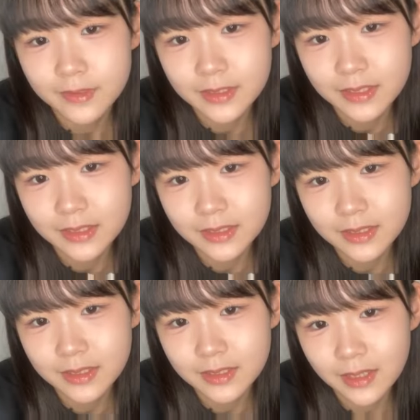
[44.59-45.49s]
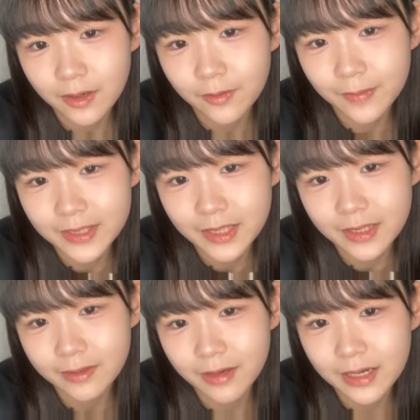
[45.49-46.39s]
おつきちヤッホー待って
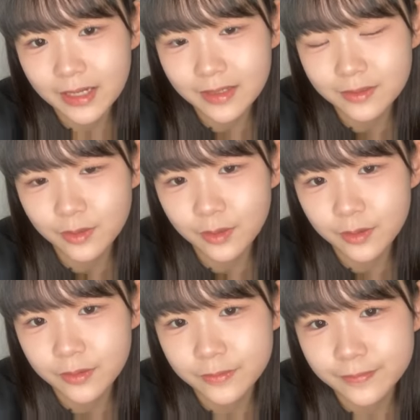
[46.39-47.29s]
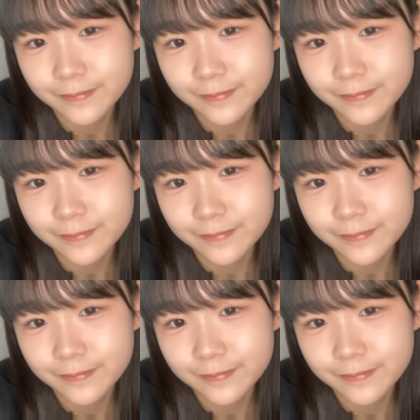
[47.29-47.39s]
たよありがとう